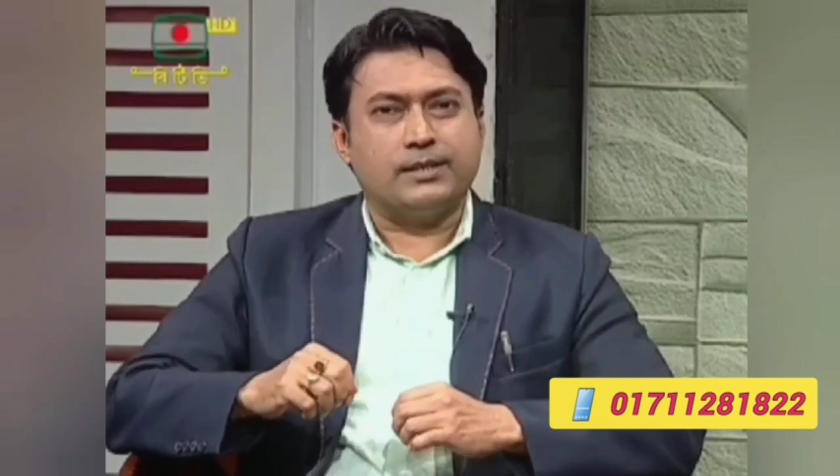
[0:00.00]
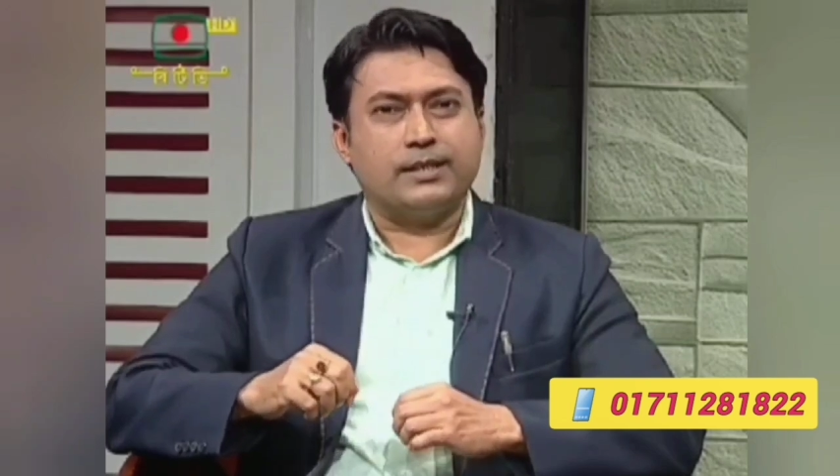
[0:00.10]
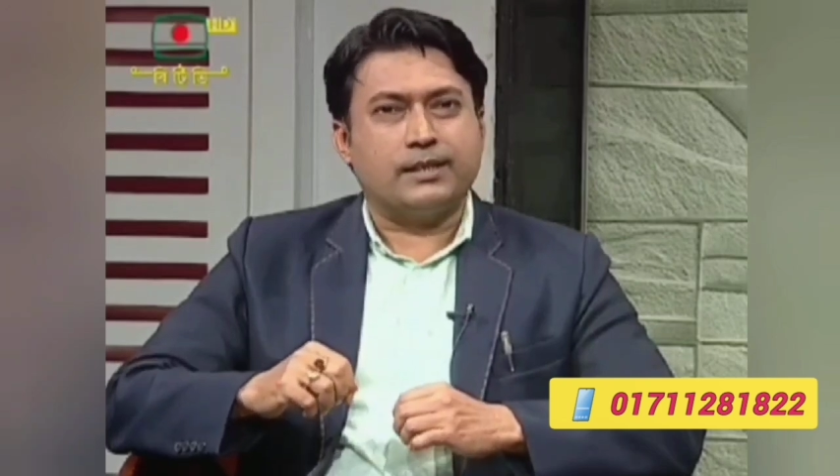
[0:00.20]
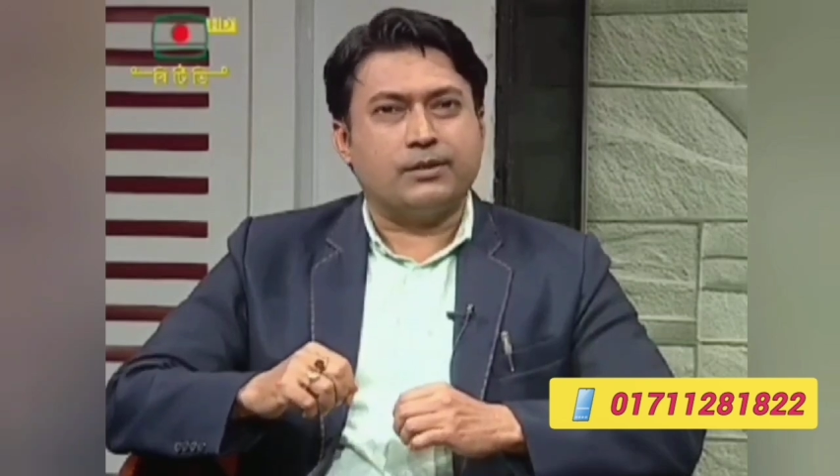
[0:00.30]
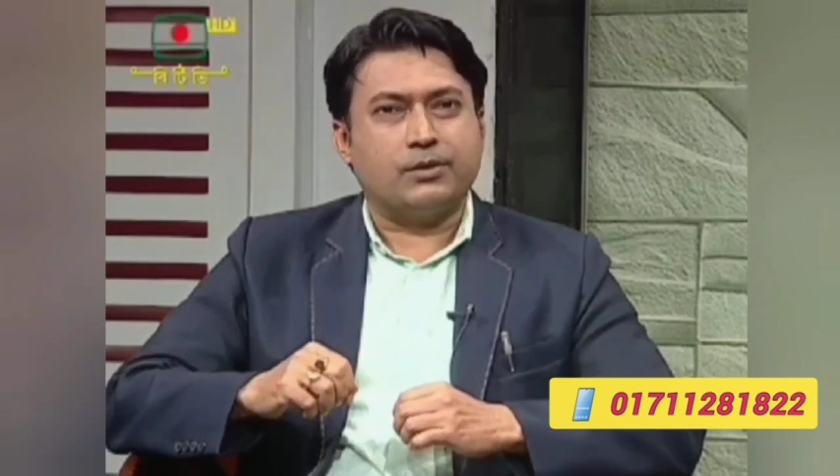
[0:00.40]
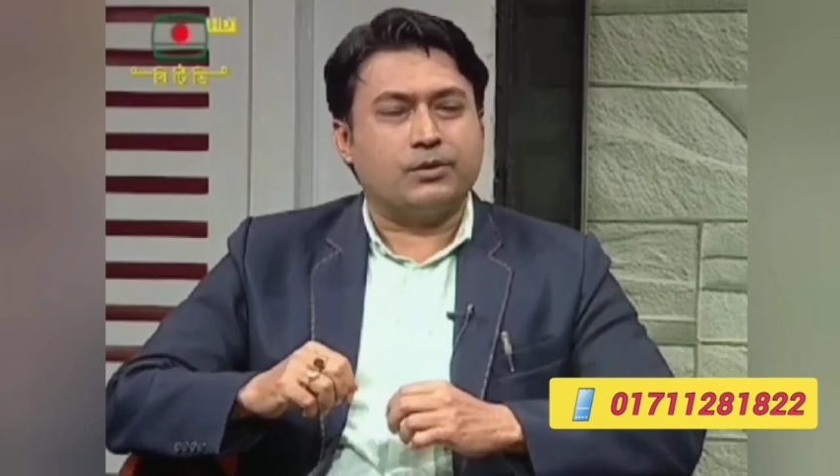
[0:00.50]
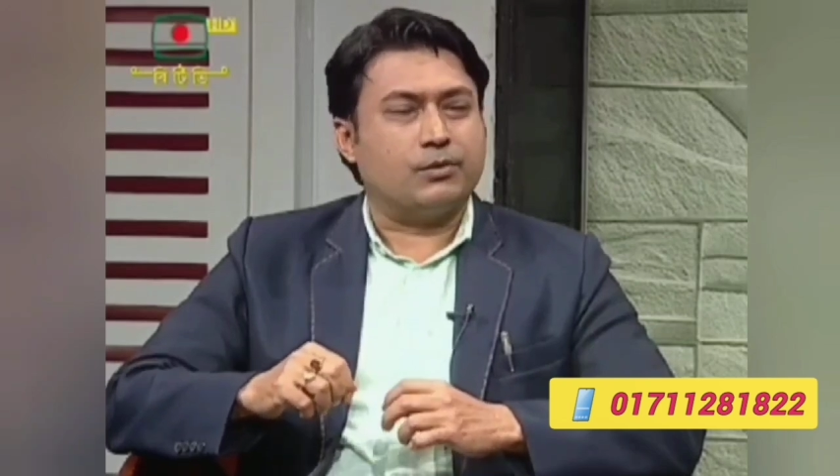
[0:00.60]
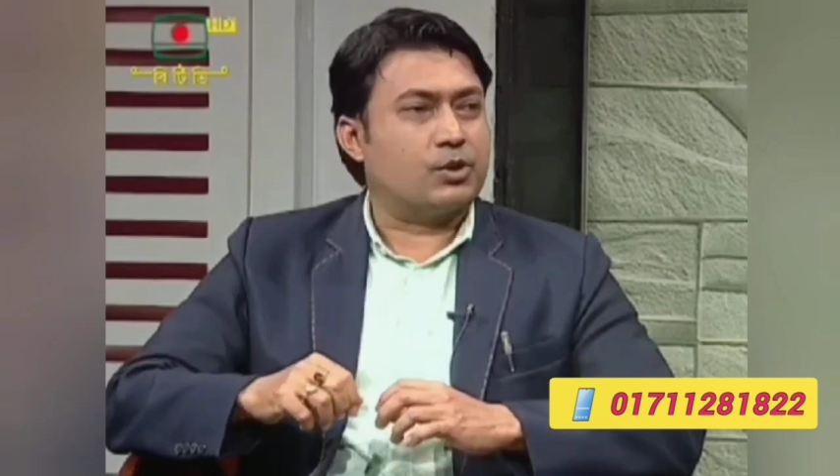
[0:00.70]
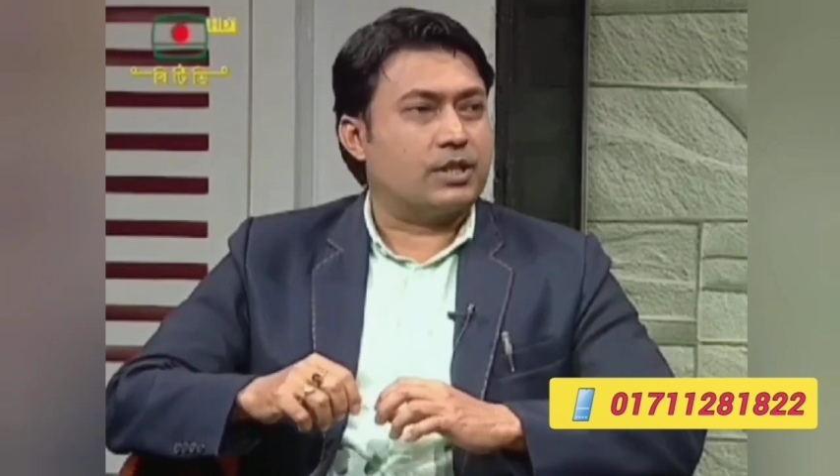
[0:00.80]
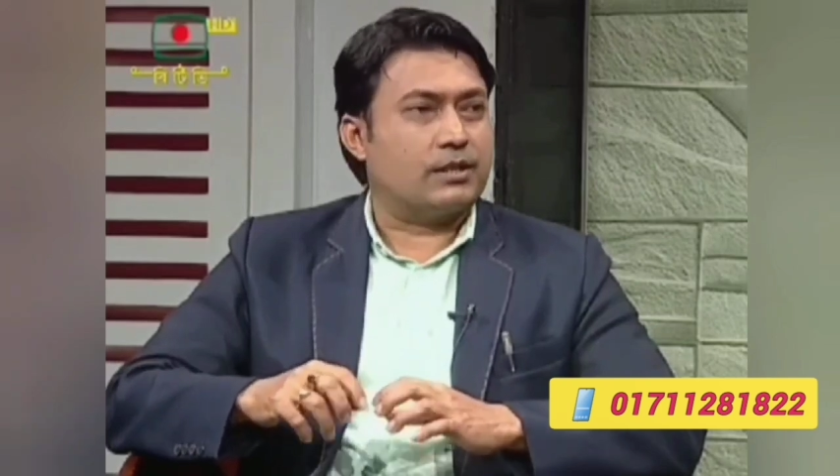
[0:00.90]
যেখানে হয়তো
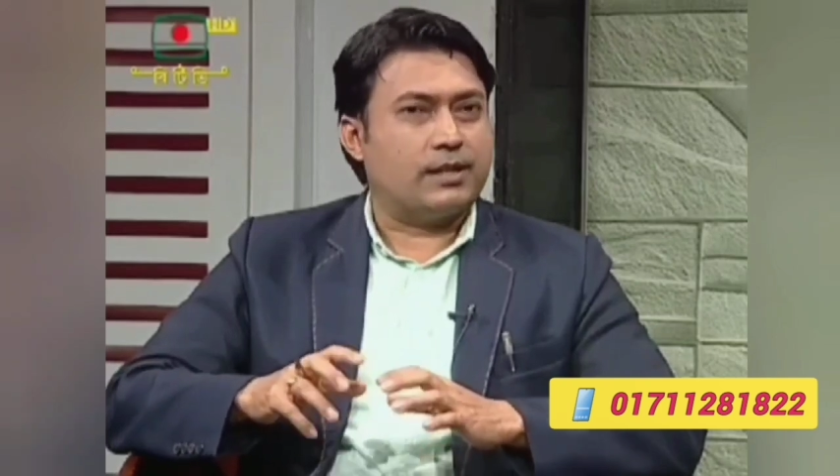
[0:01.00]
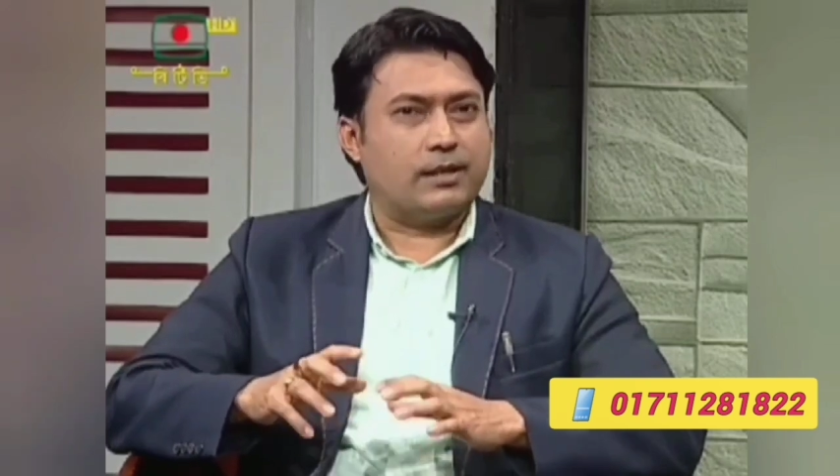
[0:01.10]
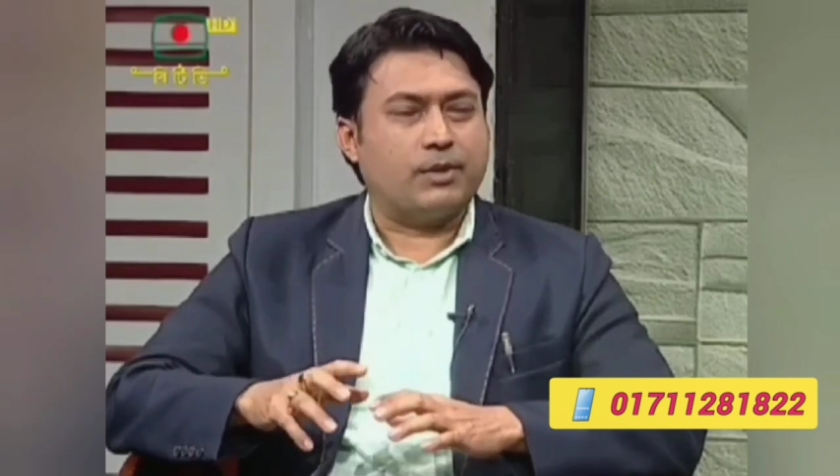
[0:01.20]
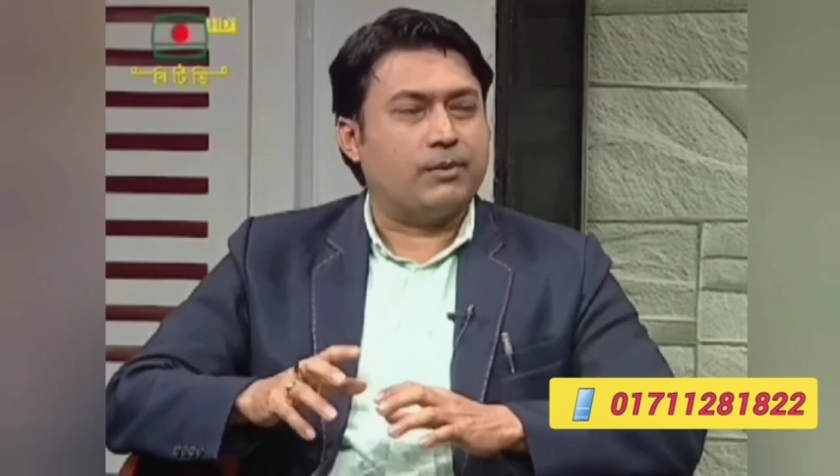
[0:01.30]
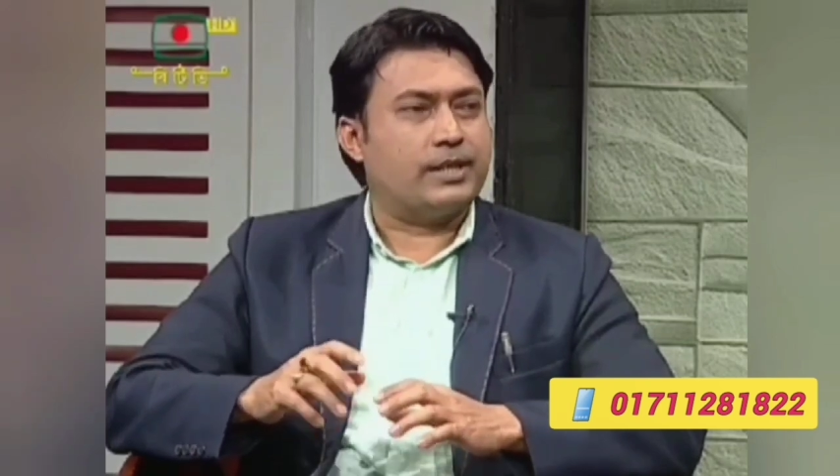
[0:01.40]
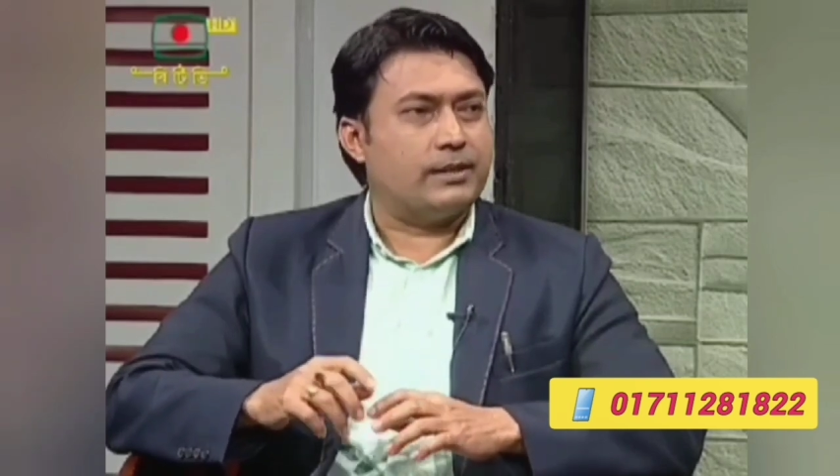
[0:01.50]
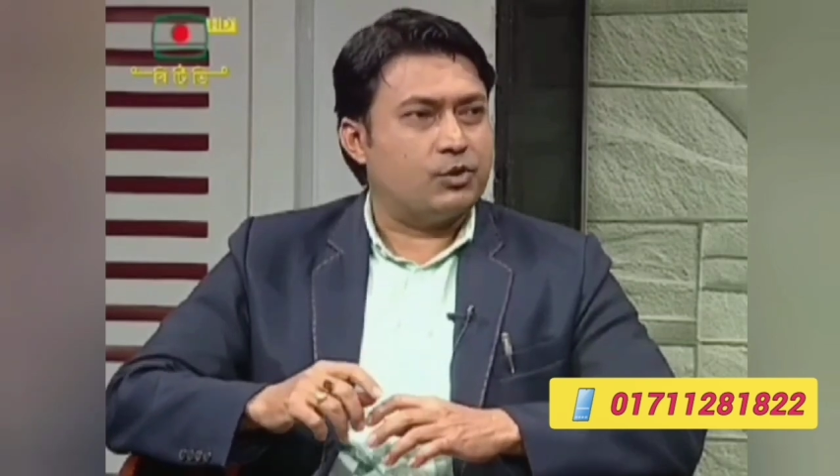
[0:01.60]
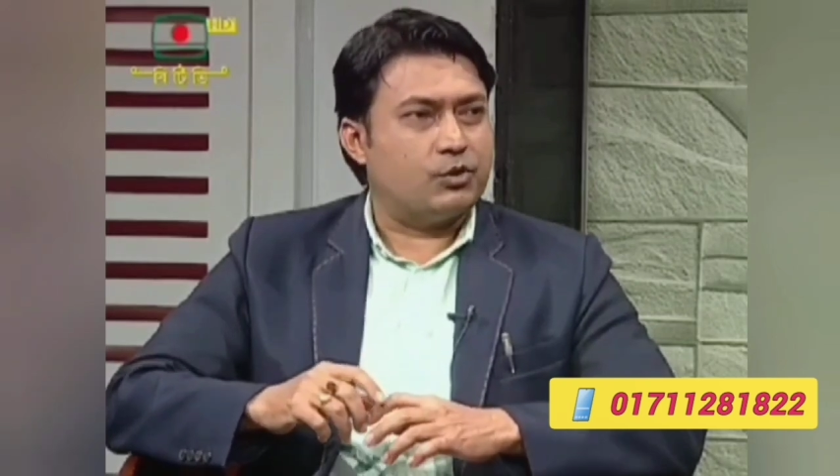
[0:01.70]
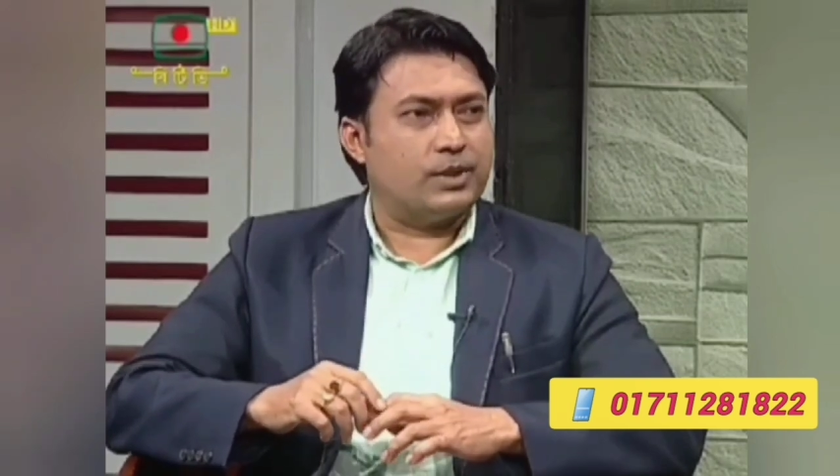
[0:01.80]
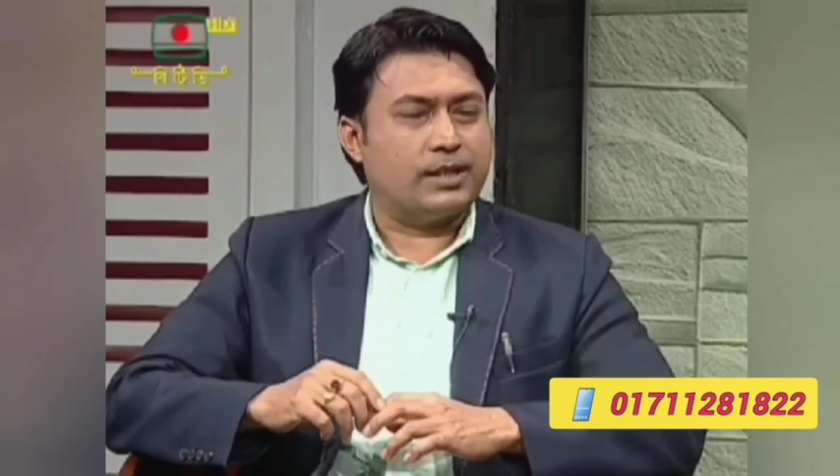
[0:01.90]
মশালা বা
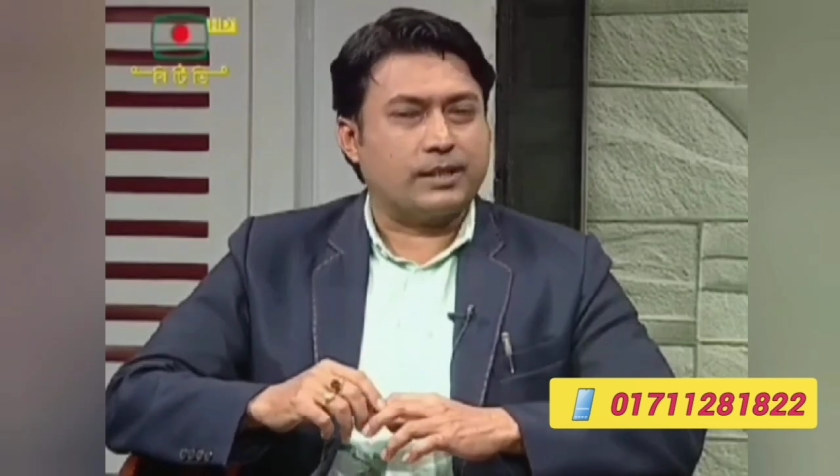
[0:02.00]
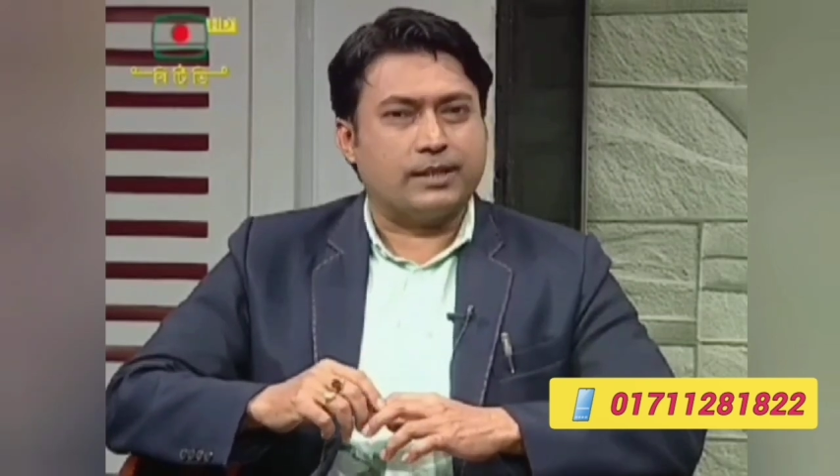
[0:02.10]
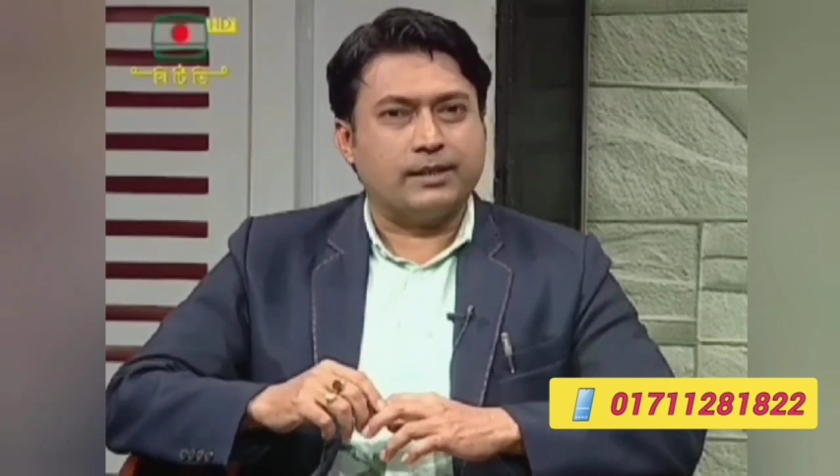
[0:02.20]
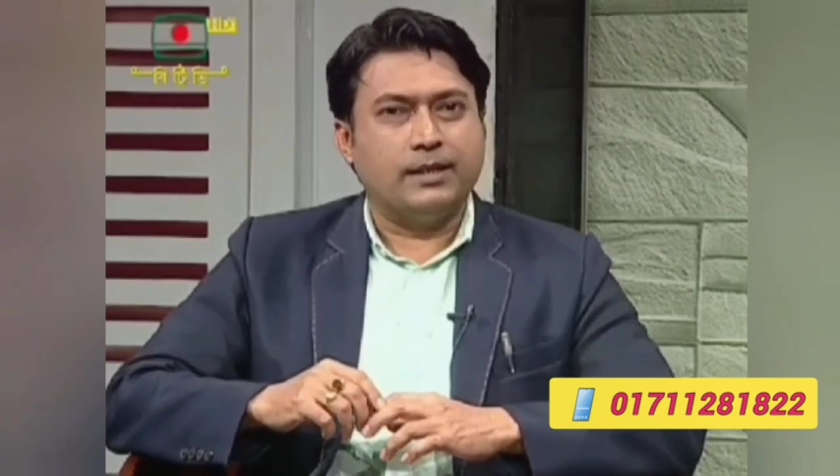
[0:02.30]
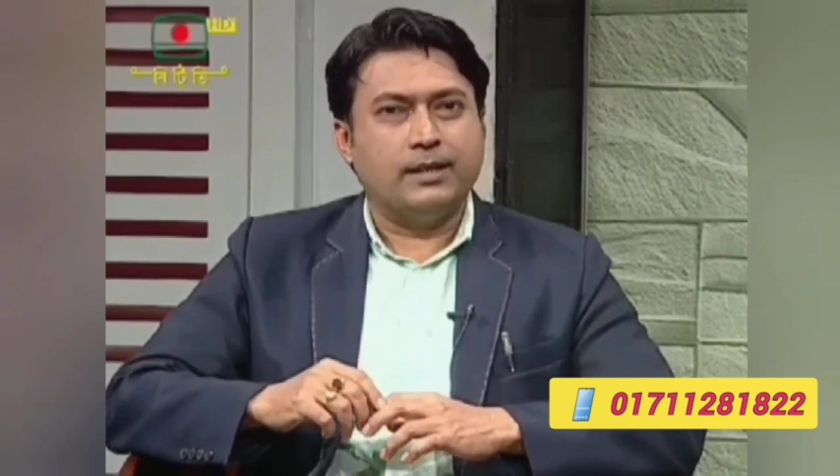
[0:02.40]
ডিম জমে থাকে